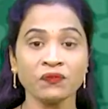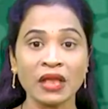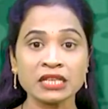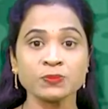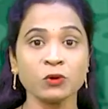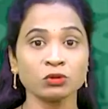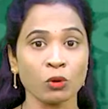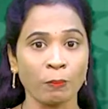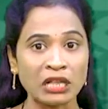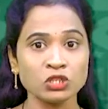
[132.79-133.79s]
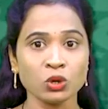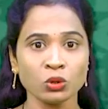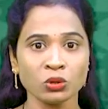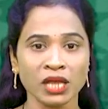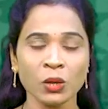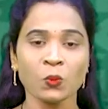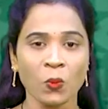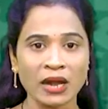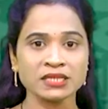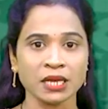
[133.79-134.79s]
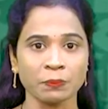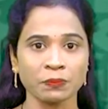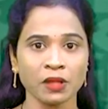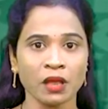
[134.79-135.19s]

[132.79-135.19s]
ఫేస్బుక్తో పంచుకోనుంది వాట్సాప్